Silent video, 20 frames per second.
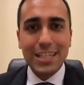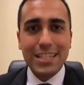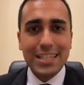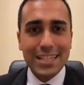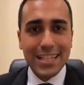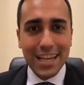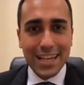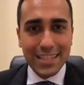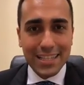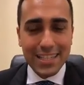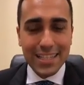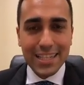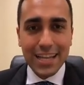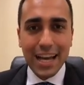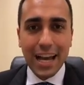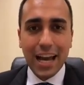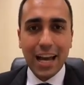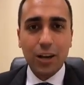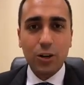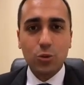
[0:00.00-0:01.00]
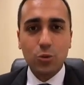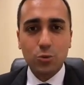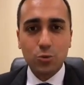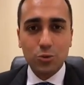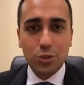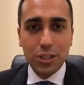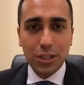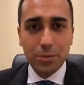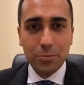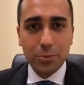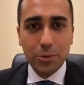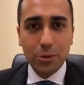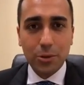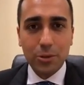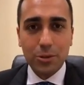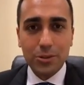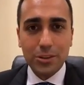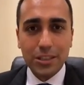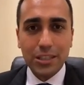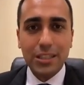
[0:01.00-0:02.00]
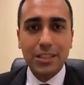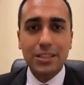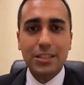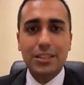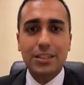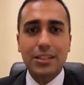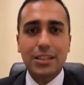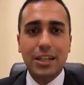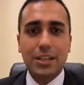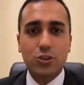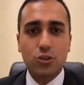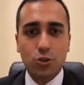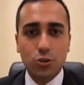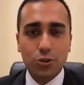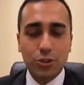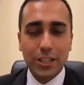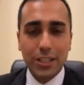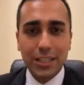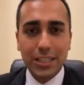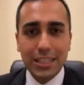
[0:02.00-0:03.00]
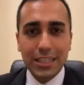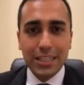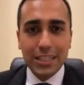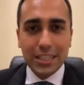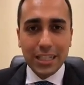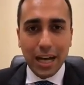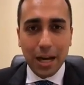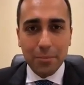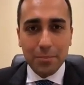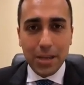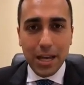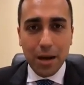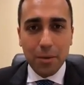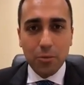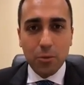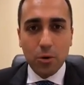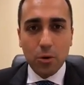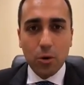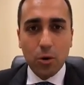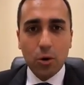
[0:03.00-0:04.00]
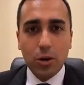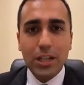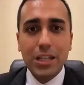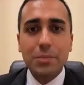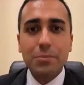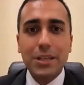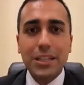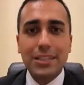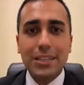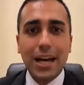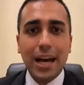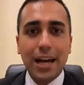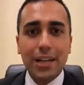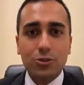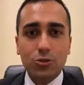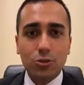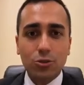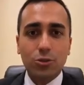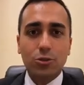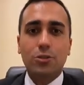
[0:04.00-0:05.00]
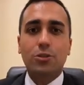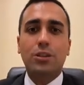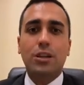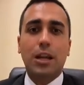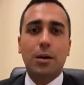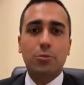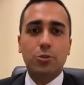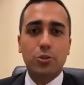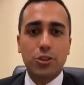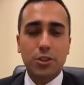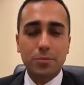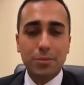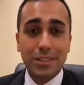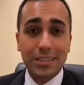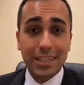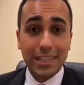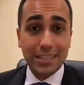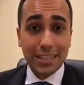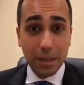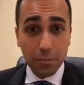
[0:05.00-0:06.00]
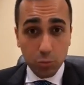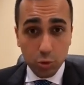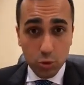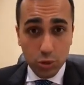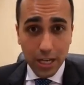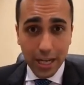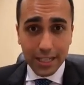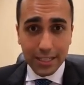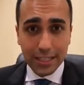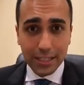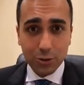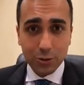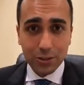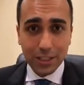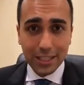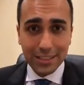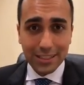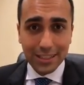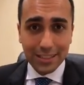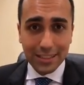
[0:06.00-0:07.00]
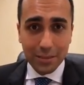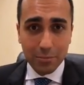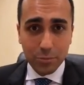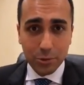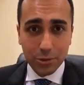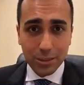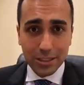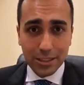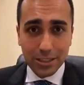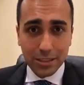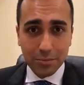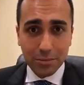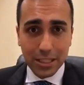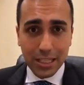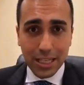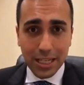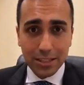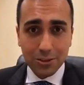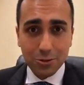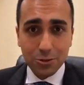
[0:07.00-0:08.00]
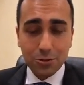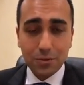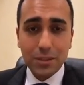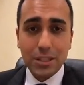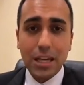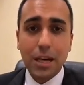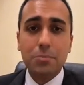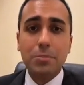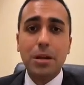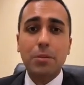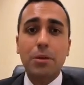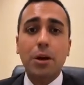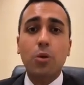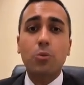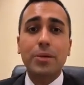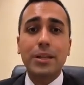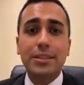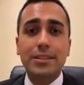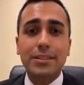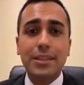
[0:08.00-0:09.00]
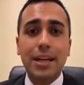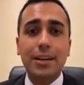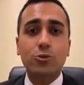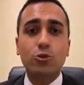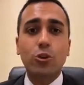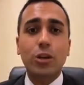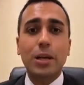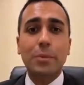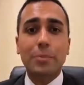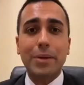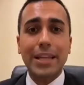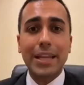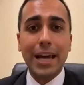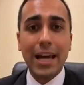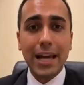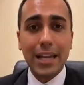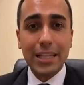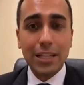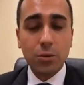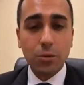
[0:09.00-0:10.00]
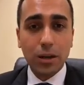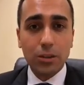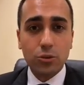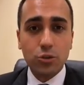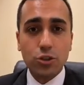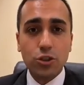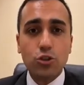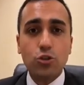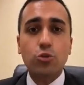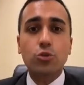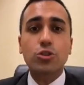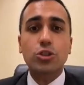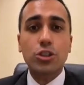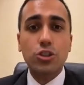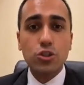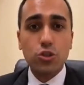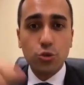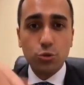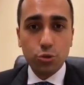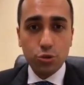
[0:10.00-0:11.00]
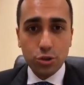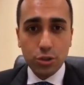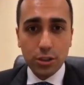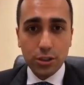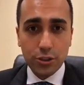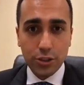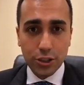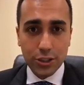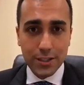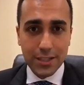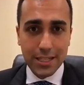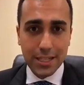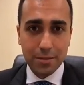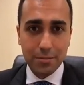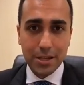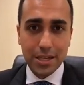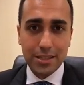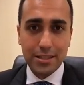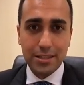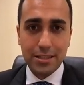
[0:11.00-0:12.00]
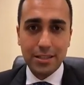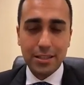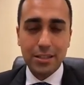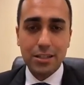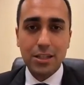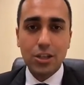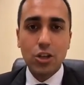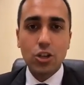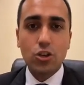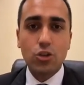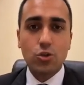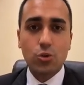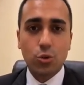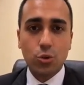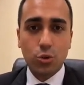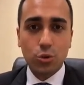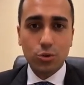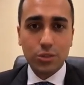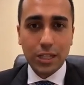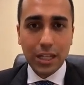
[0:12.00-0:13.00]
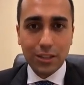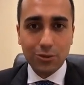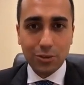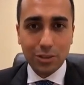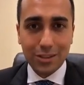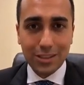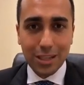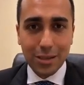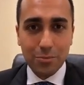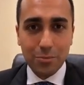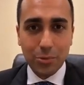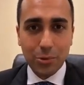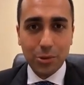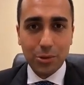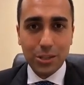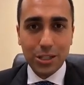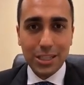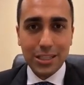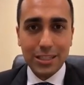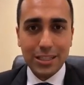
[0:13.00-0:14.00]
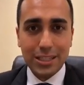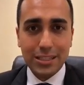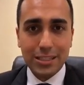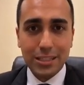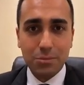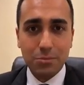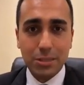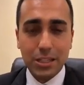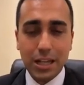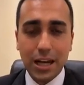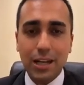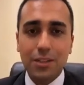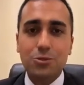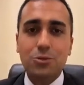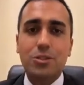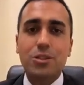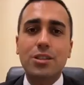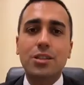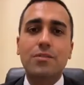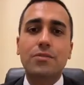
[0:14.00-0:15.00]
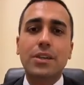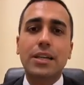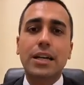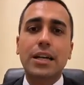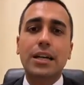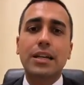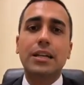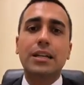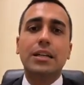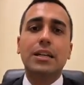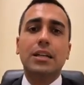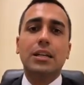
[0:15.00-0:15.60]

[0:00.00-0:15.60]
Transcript: senza alcun tipo di ragione. Abbiamo limitato la possibilità di abusare dei contratti a tempo determinato e abbiamo aumentato le penali quando ci sono gli ingiusti licenziamenti sul contratto a tempo indeterminato. Significa